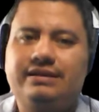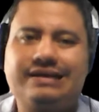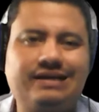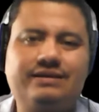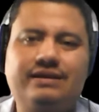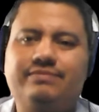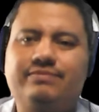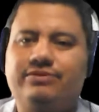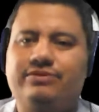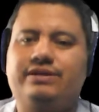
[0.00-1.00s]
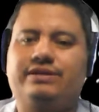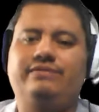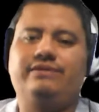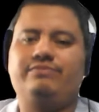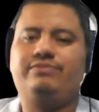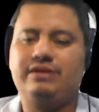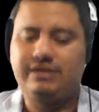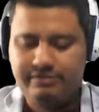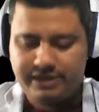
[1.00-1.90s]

gracias por activar por pues, las